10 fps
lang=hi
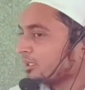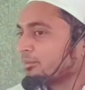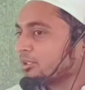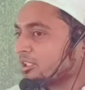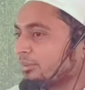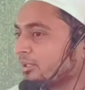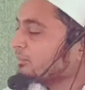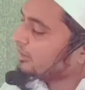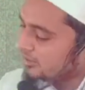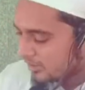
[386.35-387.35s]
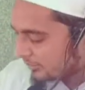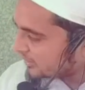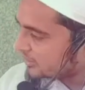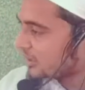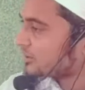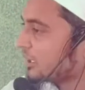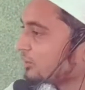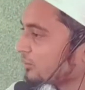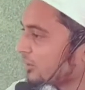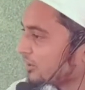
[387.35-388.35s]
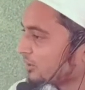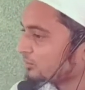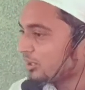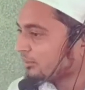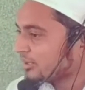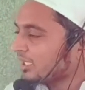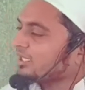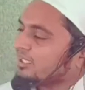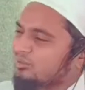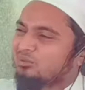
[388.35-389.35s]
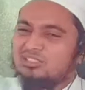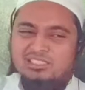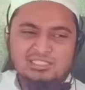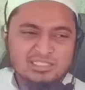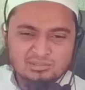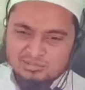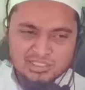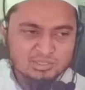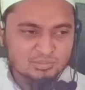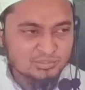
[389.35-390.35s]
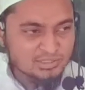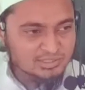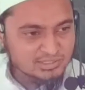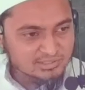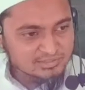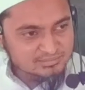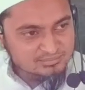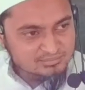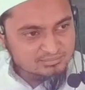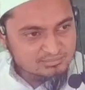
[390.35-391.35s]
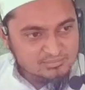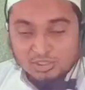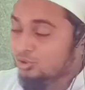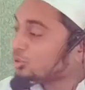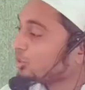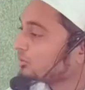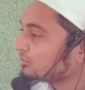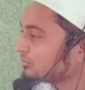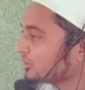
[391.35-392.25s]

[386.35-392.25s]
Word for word: कब देते भाई मैं ये महीने की एक तारीख को दे देता हूँ दिल में क्या है कौन देते एक तारीख को जाना तो फिर देखते ये झूठ